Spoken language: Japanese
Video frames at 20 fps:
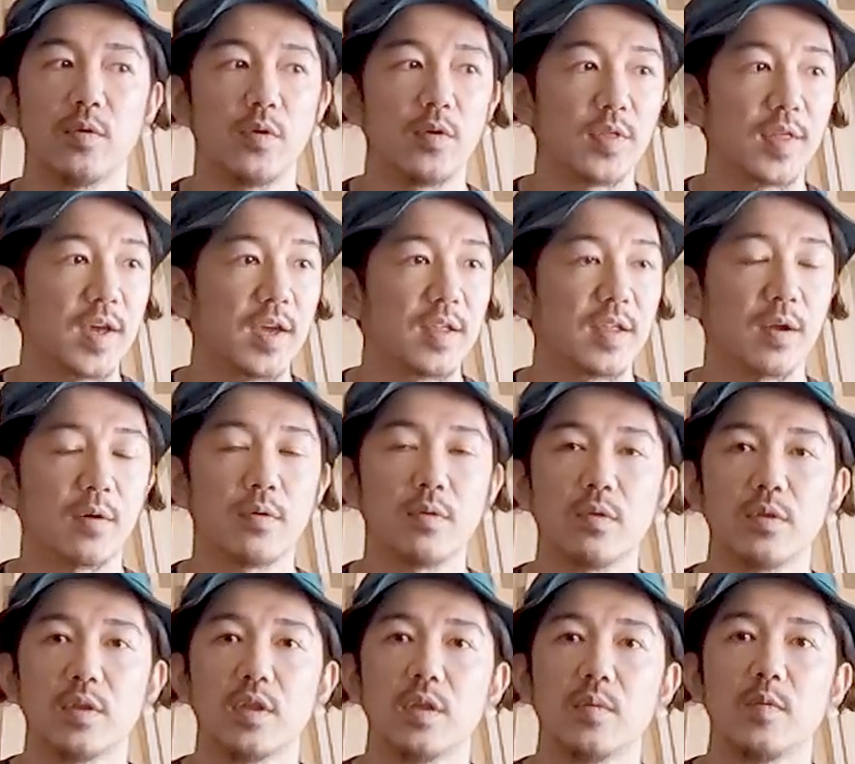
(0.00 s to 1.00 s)
抑えたこ
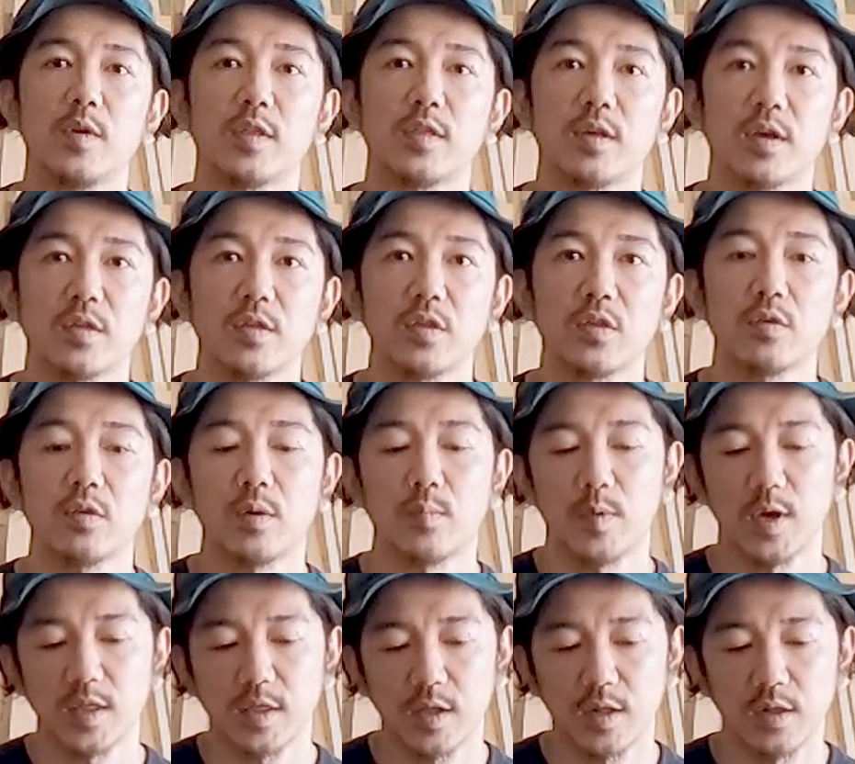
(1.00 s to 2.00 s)
の ティービーエスはちじゅう は
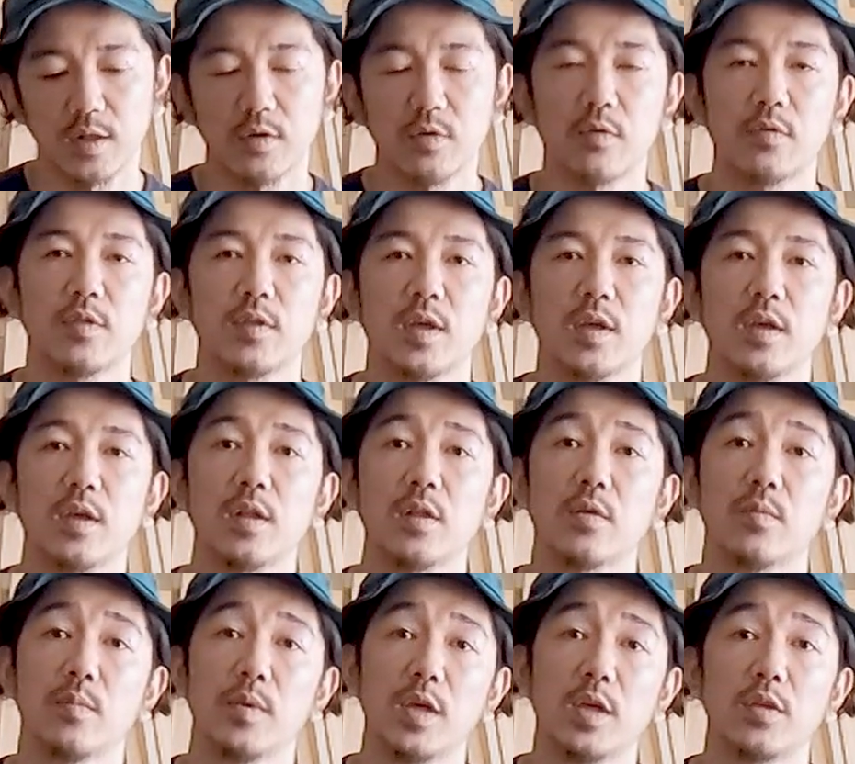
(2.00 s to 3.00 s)
まさに曲線切り
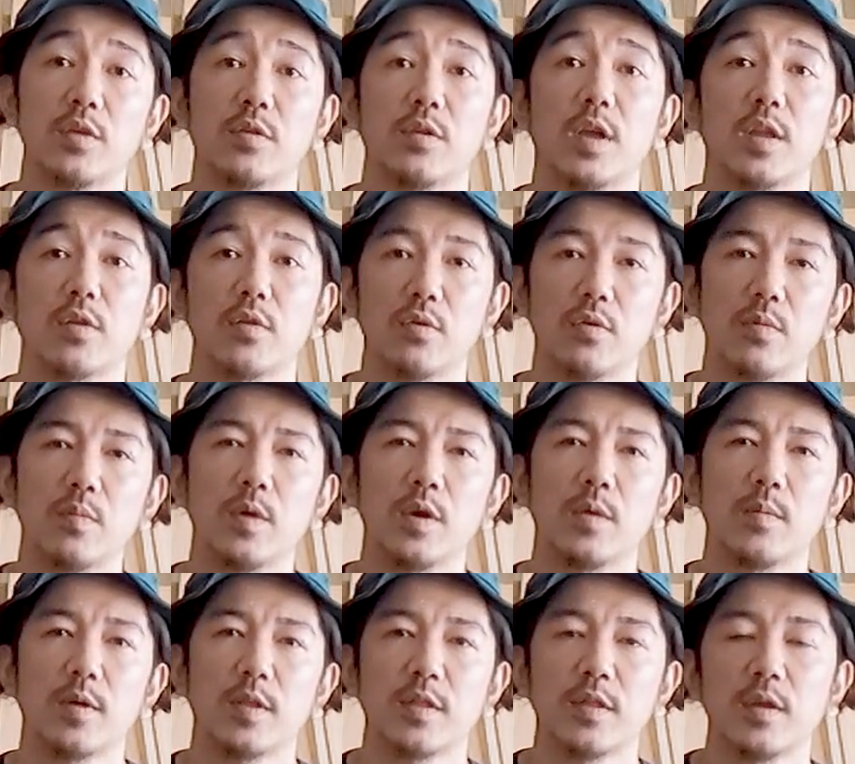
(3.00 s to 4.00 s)
の名手だと思
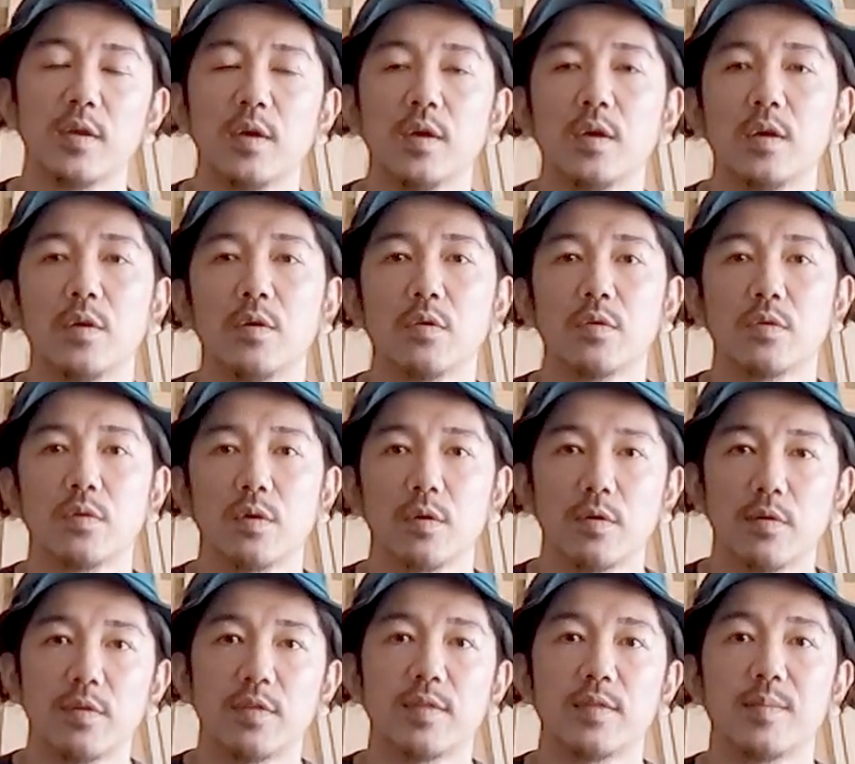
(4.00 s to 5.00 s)
います。本当に
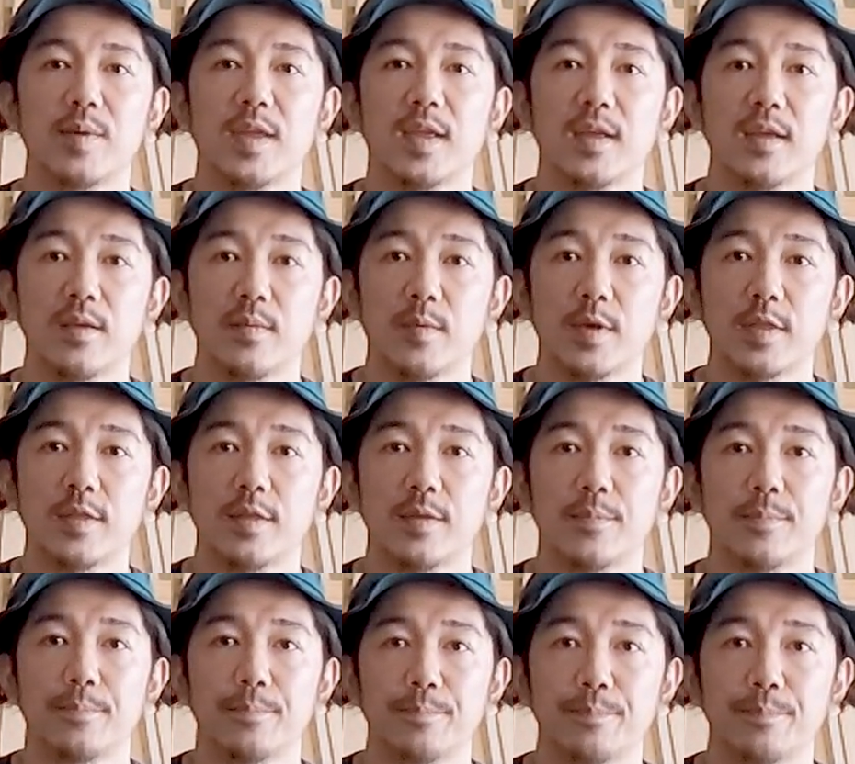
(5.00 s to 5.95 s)
おすすめできます。